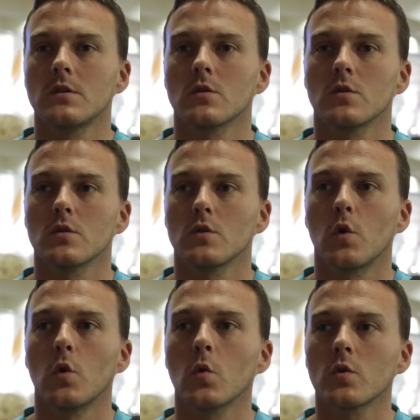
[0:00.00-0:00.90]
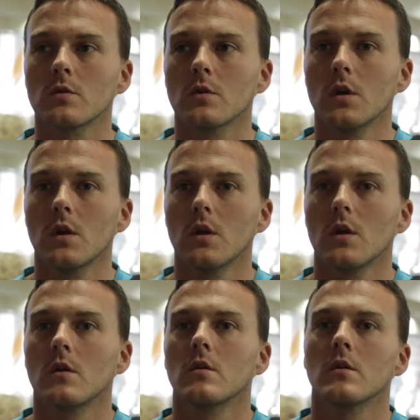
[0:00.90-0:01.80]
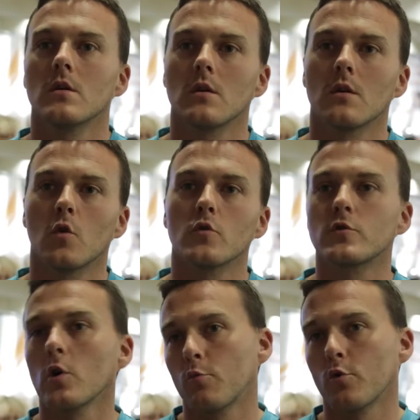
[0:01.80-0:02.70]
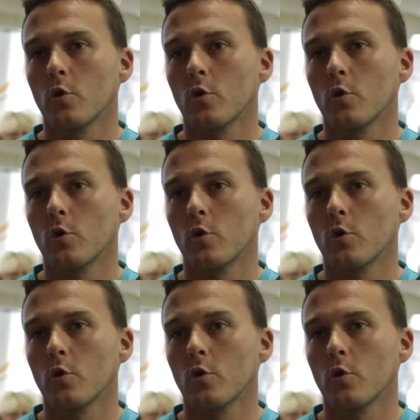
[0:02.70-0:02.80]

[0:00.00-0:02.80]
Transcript: euh, longue, euh, autant pour le